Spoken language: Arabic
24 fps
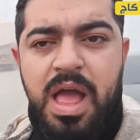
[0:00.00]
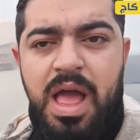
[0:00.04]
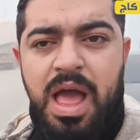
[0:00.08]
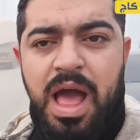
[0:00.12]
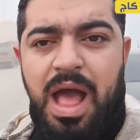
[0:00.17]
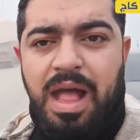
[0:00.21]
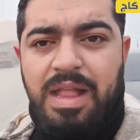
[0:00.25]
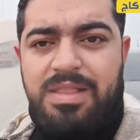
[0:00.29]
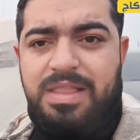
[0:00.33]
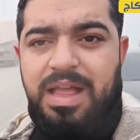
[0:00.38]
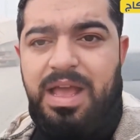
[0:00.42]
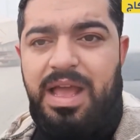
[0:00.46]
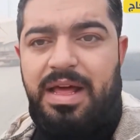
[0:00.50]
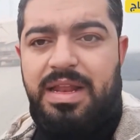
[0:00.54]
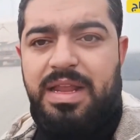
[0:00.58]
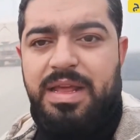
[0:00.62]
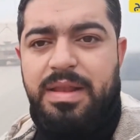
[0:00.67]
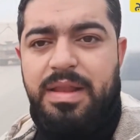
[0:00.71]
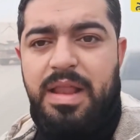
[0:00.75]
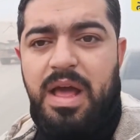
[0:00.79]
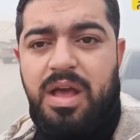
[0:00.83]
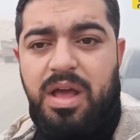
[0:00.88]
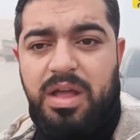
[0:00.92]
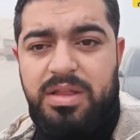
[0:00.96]
حتى يعني
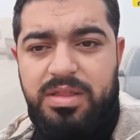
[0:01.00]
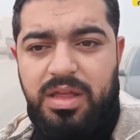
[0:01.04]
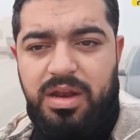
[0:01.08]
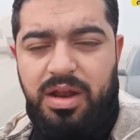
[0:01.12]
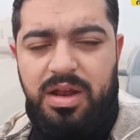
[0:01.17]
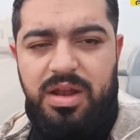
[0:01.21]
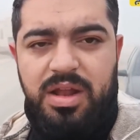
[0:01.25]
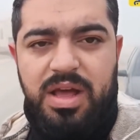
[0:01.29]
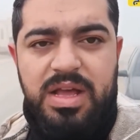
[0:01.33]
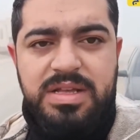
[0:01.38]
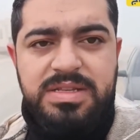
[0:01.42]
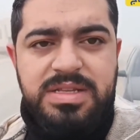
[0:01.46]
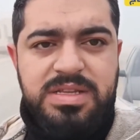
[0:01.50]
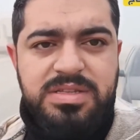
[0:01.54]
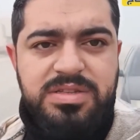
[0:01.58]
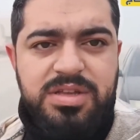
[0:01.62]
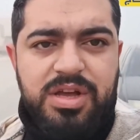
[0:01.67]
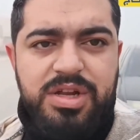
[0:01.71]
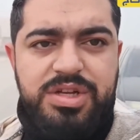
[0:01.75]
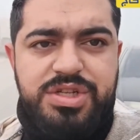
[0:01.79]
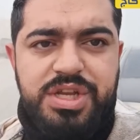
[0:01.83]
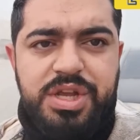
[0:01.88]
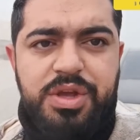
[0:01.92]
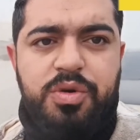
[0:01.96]
لا قدر الله اذا صار
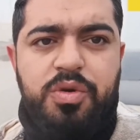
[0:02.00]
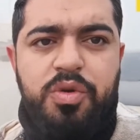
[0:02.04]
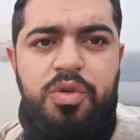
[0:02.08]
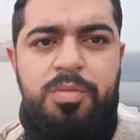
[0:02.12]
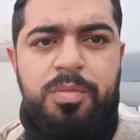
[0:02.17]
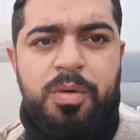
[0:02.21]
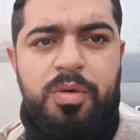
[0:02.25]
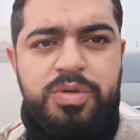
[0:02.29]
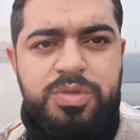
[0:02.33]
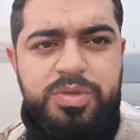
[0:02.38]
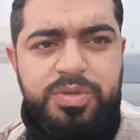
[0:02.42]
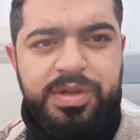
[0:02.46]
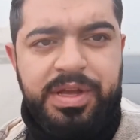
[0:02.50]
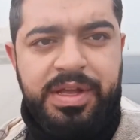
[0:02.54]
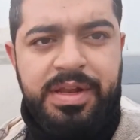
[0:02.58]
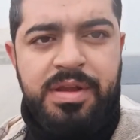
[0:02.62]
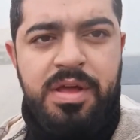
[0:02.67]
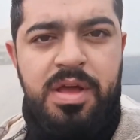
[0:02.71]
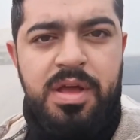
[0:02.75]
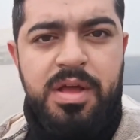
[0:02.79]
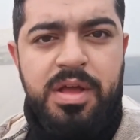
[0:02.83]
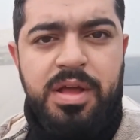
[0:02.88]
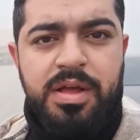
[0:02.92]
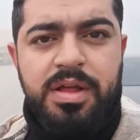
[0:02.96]
شيء يكونوا موجودين
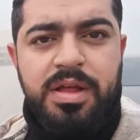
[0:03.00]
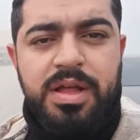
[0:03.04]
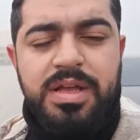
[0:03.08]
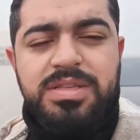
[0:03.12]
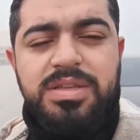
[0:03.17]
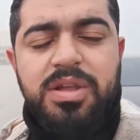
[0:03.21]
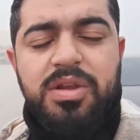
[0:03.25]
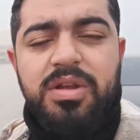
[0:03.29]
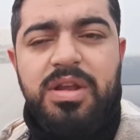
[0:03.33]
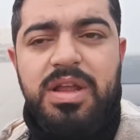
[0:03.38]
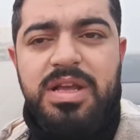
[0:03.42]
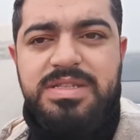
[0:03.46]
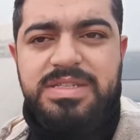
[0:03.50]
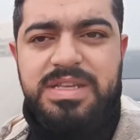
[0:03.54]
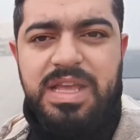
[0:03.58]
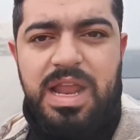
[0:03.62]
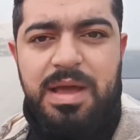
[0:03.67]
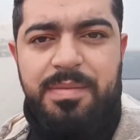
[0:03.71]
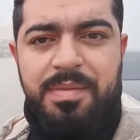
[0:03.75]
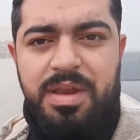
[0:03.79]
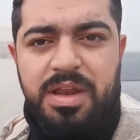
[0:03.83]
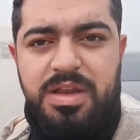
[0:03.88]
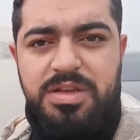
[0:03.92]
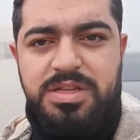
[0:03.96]
نسال الله
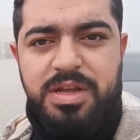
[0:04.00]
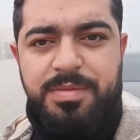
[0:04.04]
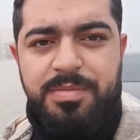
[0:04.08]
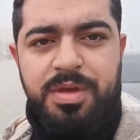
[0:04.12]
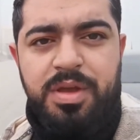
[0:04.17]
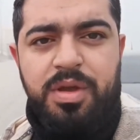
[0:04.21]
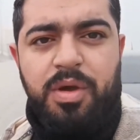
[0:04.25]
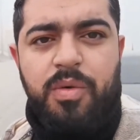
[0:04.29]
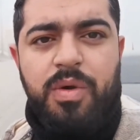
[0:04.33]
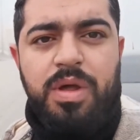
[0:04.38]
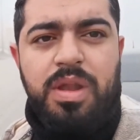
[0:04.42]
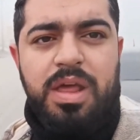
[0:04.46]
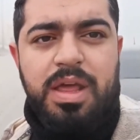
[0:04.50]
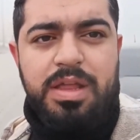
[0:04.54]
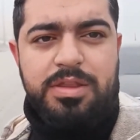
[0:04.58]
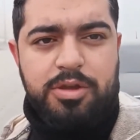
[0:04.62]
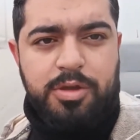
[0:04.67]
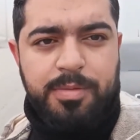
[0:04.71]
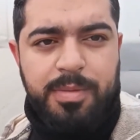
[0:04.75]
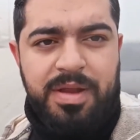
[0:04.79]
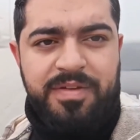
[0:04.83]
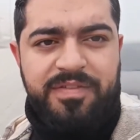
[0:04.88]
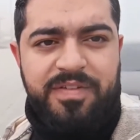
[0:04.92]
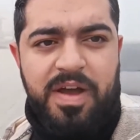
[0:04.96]
السلامه للجميع والله
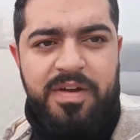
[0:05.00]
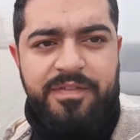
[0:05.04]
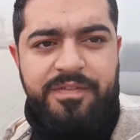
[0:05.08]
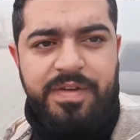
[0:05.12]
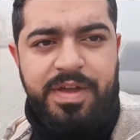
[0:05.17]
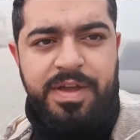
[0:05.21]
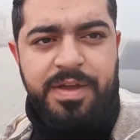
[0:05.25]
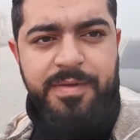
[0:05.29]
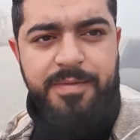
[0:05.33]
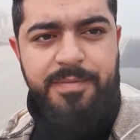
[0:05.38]
يعطيكم الف عافيه